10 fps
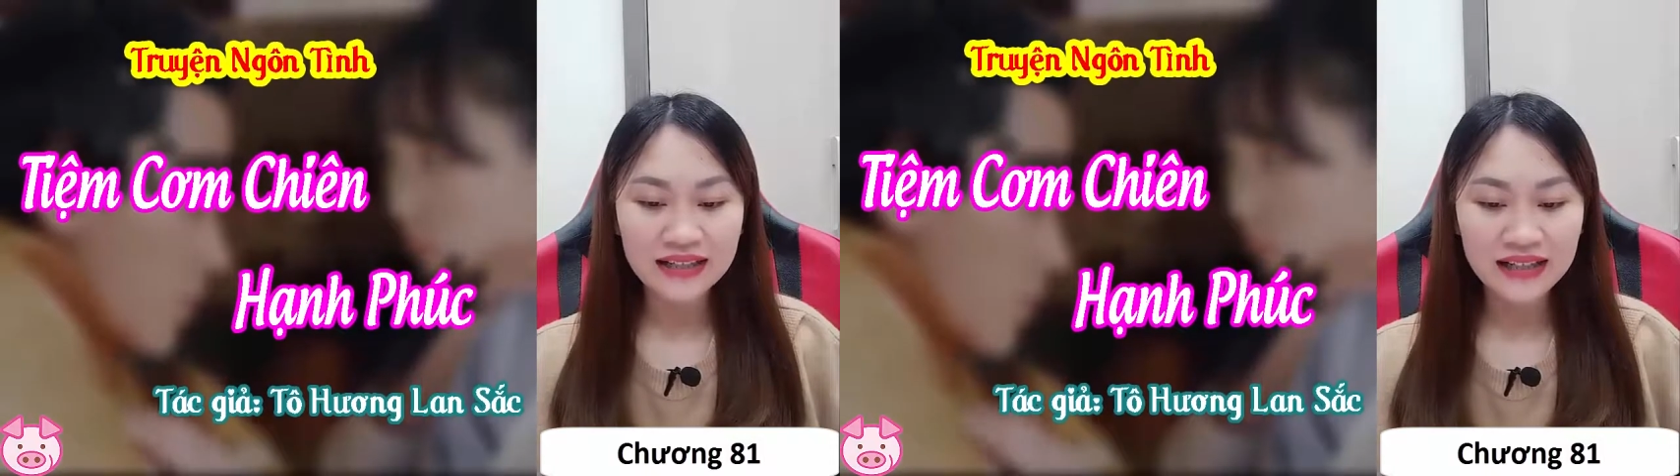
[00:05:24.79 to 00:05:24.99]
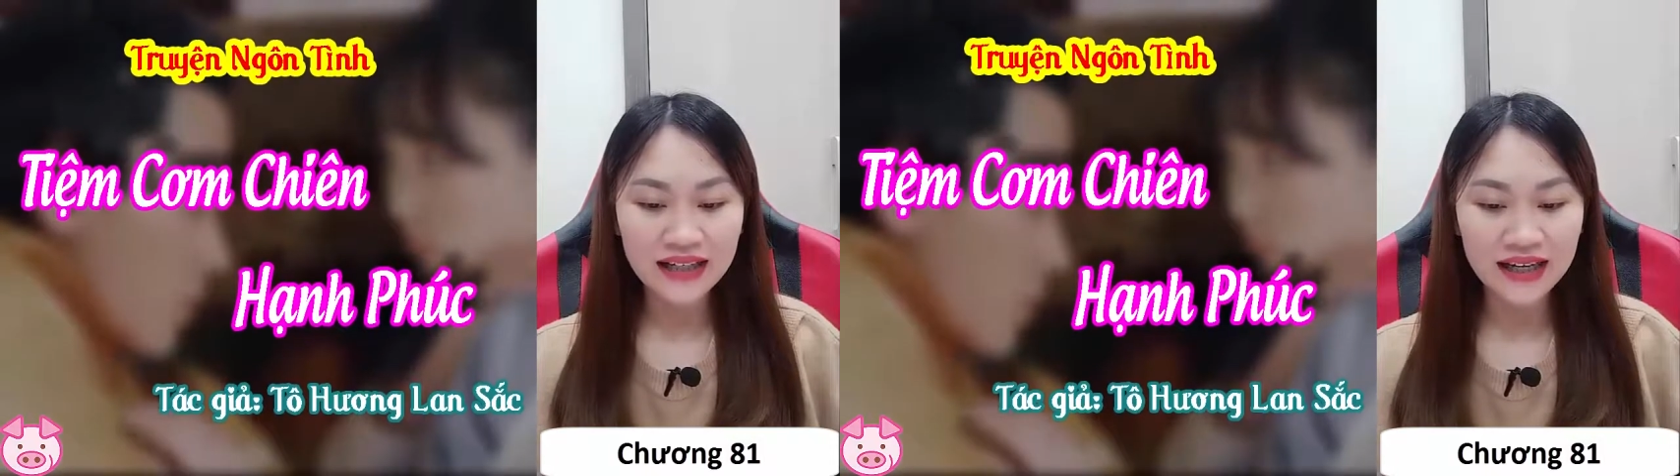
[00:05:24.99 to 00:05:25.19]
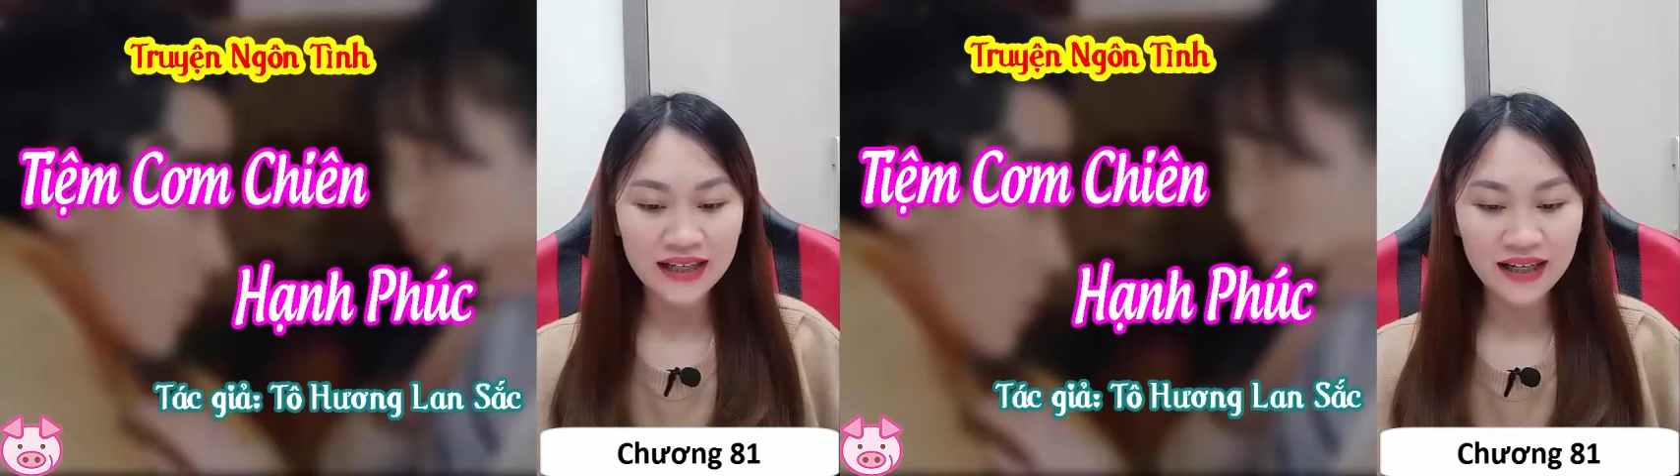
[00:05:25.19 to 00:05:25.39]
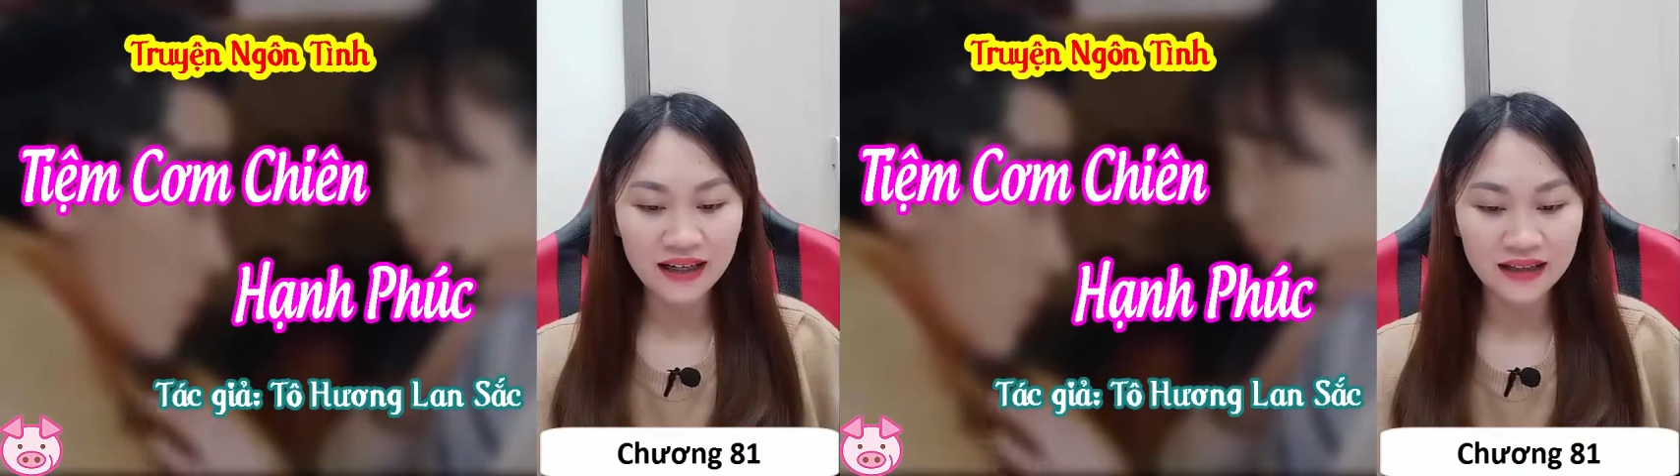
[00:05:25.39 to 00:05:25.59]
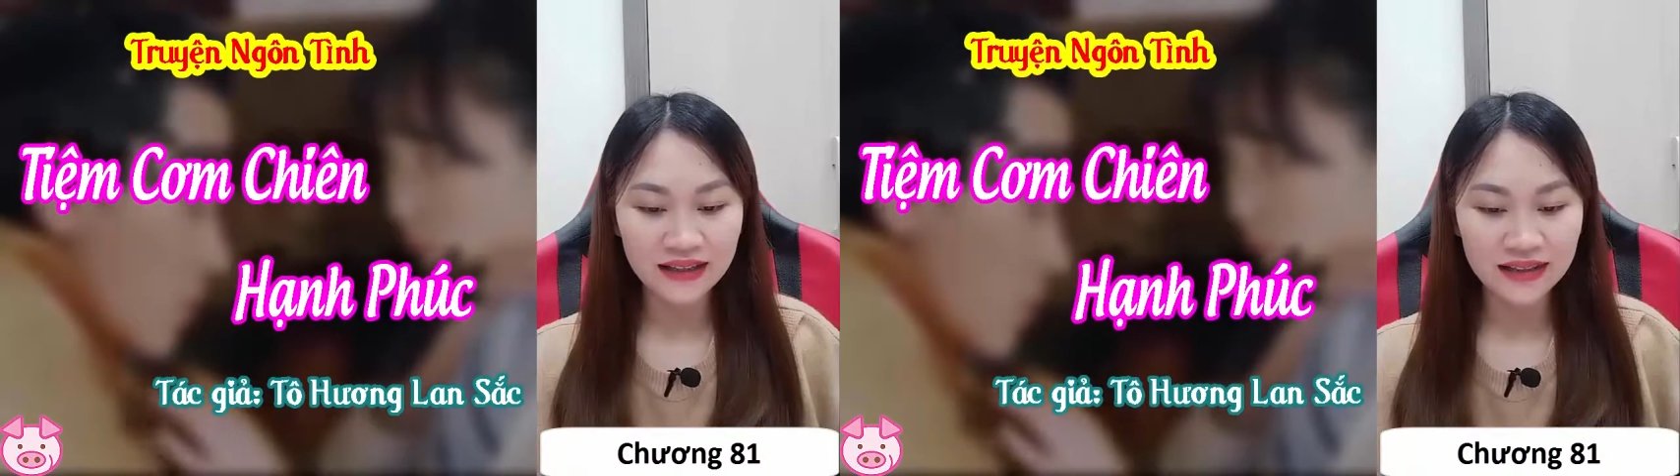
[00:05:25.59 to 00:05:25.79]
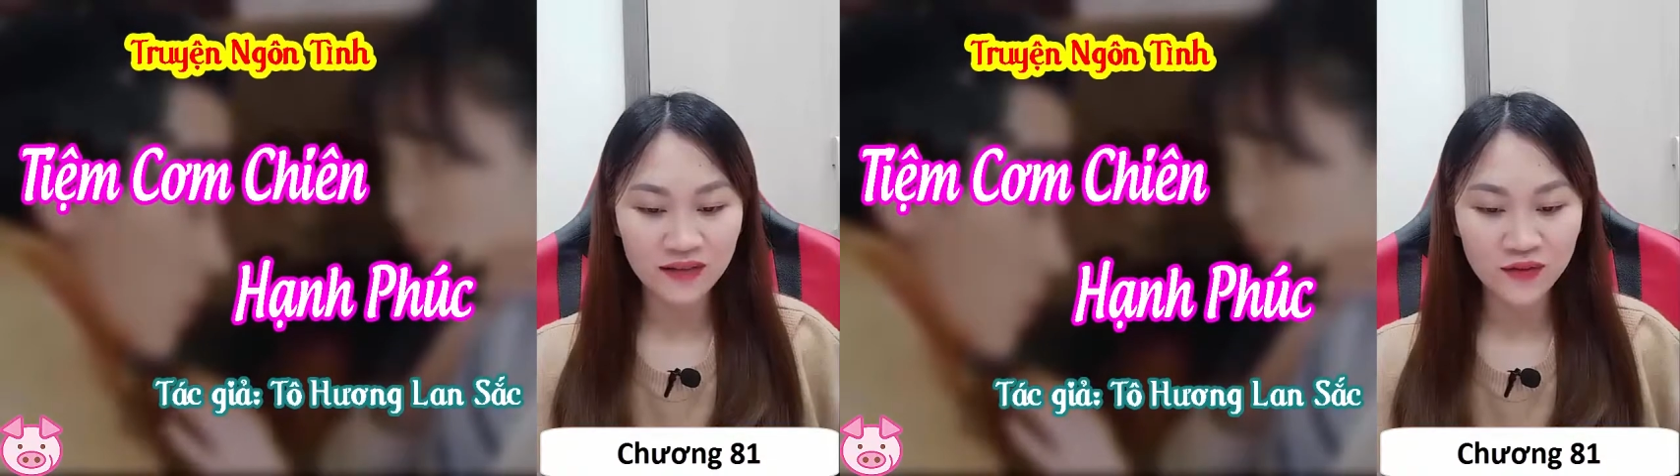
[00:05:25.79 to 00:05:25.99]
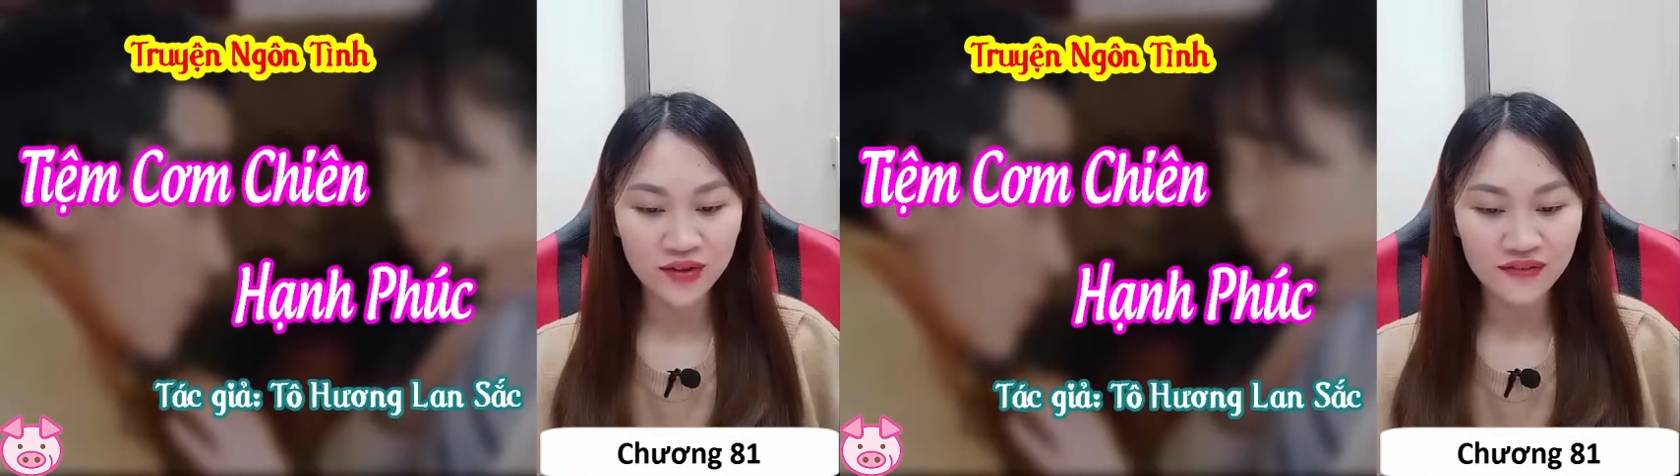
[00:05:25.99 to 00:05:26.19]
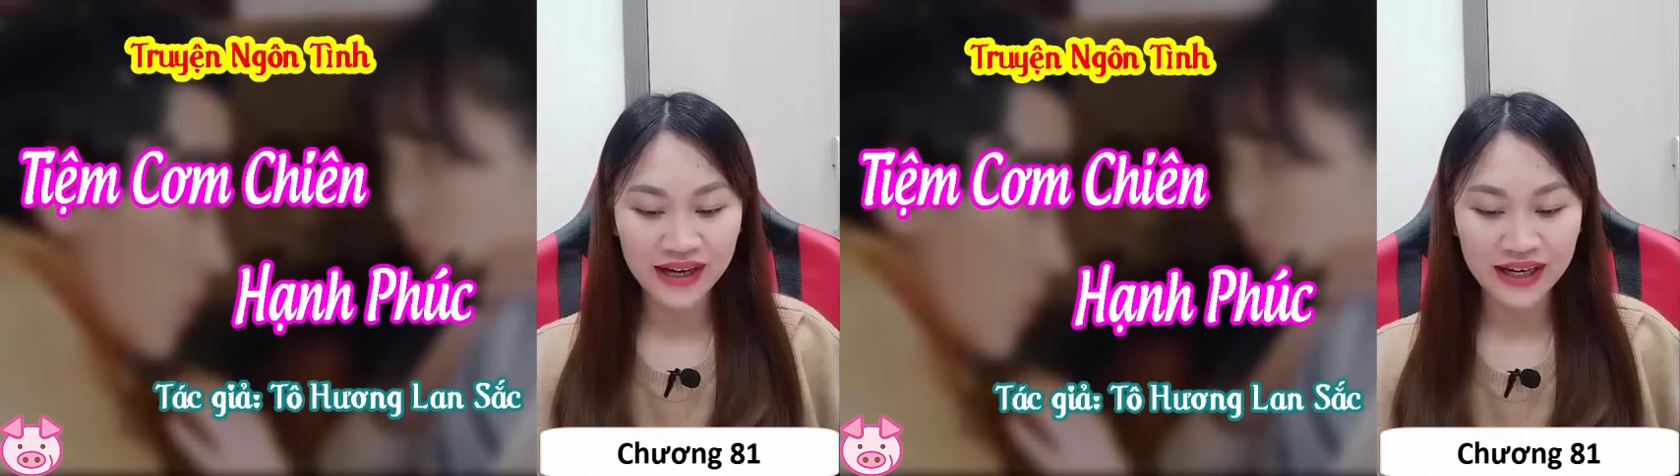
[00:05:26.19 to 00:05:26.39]
nhìn thấy khẳng định sẽ
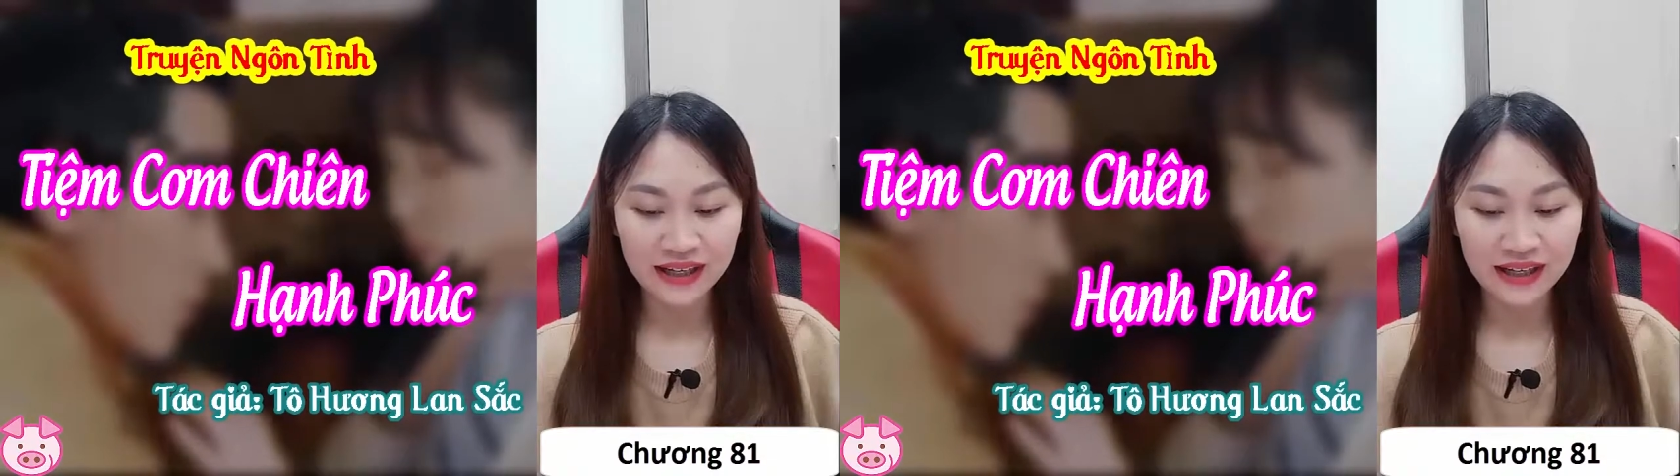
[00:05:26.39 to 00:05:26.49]
vui vẻ.